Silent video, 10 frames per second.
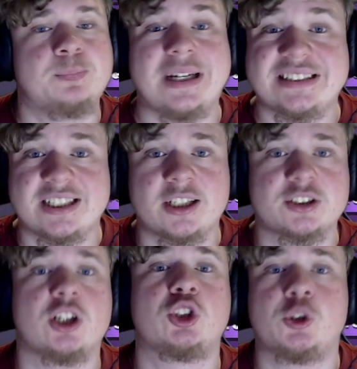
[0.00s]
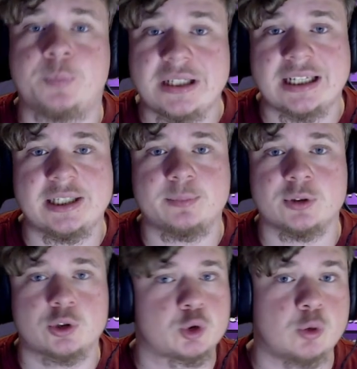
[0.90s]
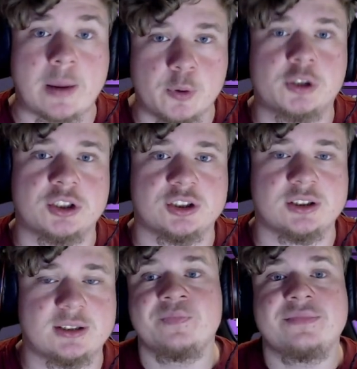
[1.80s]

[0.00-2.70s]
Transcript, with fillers: besseres Spielerlebnis zu ermöglichen.